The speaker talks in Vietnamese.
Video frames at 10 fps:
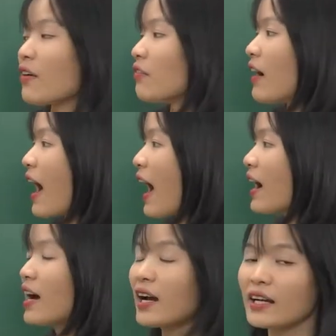
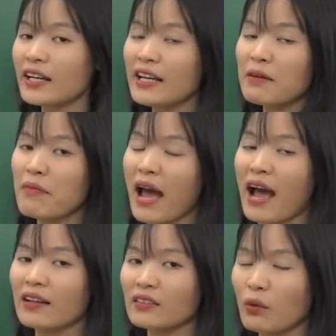và khi
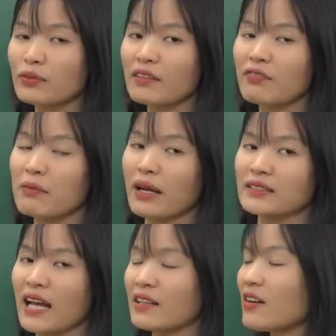mà thống nhất về
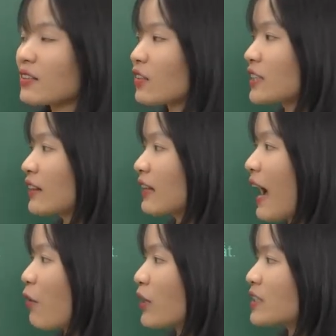mặt nhà nước nó sẽ
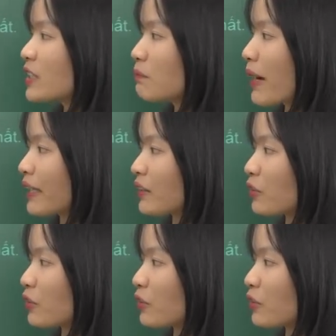tạo ra sức mạnh